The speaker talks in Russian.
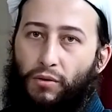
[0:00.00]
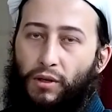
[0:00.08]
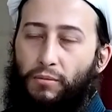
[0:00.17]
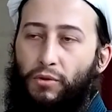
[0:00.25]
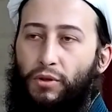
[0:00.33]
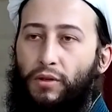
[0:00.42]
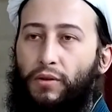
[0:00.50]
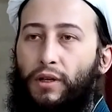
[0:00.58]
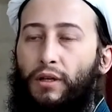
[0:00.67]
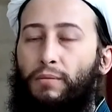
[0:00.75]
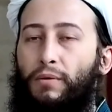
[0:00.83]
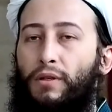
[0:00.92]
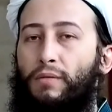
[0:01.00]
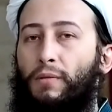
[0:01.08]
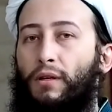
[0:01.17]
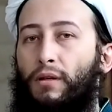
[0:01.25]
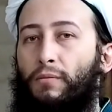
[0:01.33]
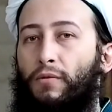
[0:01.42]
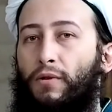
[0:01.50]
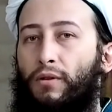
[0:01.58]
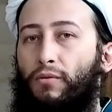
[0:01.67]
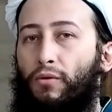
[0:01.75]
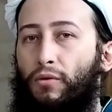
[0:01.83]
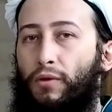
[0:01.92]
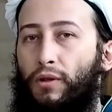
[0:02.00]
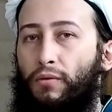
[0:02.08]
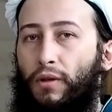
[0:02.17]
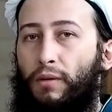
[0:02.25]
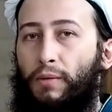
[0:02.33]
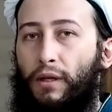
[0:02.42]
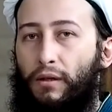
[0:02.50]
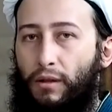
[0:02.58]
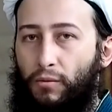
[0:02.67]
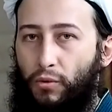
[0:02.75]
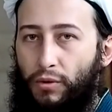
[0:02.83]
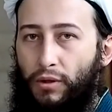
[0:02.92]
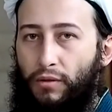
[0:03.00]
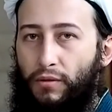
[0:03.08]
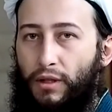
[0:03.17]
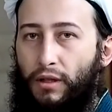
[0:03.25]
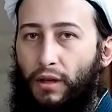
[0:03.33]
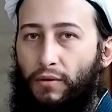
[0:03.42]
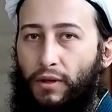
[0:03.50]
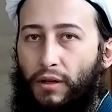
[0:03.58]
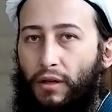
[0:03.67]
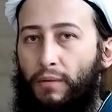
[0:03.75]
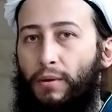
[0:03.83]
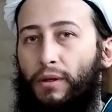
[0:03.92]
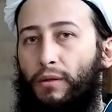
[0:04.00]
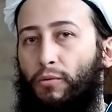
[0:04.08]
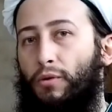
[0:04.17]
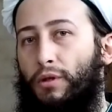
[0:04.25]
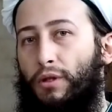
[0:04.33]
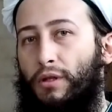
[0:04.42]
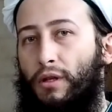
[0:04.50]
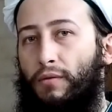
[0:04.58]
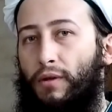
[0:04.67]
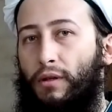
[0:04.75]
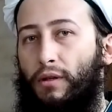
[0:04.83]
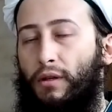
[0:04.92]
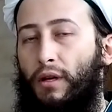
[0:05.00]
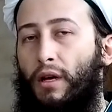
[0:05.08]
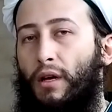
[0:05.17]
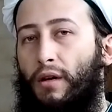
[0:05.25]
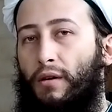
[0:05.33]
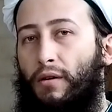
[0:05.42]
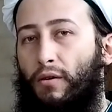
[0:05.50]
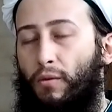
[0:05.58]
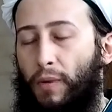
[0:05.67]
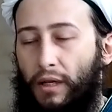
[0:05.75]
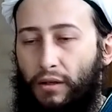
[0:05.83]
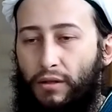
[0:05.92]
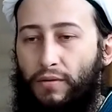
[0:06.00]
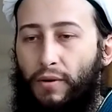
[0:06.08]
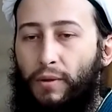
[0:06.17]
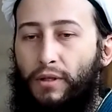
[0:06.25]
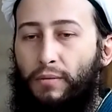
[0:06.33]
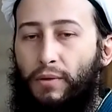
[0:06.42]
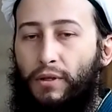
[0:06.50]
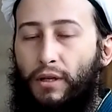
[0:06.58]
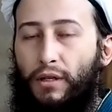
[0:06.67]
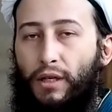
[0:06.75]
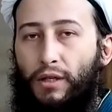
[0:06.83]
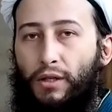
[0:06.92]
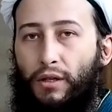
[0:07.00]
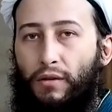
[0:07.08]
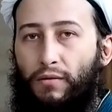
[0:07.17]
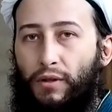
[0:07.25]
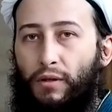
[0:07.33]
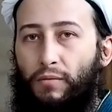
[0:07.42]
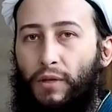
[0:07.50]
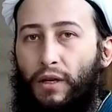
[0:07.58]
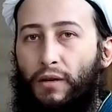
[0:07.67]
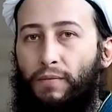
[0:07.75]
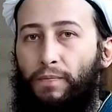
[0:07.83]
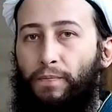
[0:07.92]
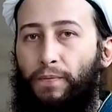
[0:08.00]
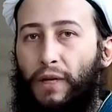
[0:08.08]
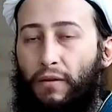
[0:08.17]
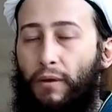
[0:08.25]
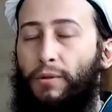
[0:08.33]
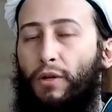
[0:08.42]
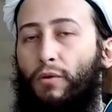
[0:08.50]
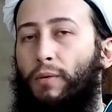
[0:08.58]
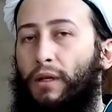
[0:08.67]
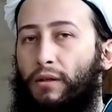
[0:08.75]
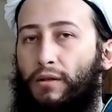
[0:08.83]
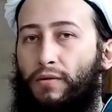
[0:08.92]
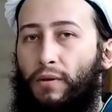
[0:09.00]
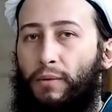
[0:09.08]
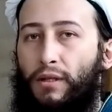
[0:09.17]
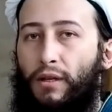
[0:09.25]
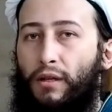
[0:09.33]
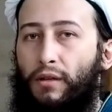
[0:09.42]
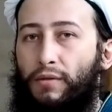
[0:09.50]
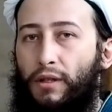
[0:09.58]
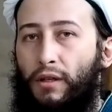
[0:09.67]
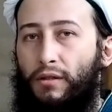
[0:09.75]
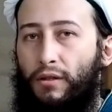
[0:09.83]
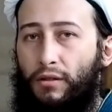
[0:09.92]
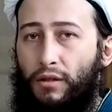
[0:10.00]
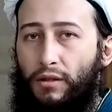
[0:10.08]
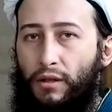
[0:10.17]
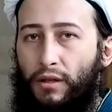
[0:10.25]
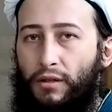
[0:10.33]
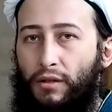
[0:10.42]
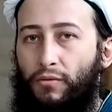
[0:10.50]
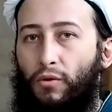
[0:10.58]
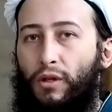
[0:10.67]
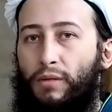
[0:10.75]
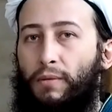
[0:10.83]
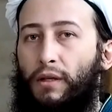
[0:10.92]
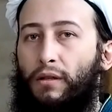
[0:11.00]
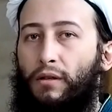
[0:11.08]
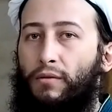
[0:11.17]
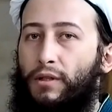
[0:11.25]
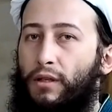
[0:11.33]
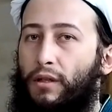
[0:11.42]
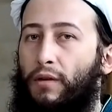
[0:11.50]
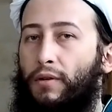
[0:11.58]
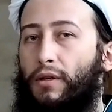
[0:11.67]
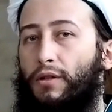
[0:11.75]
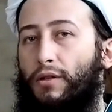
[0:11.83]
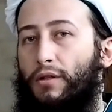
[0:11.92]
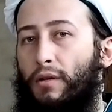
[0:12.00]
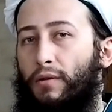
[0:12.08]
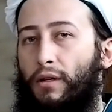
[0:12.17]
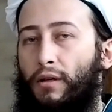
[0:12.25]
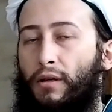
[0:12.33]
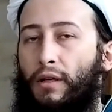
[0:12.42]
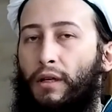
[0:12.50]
Как мы уже говорили, изменения бывают двух видов. Либо это будет возникновение, либо это будет исчезновение. Любая трансформация, происходящая в этом мире, или вообще любая трансформация, она всегда зиждется на этих двух аспектах – возникновение и исчезновение.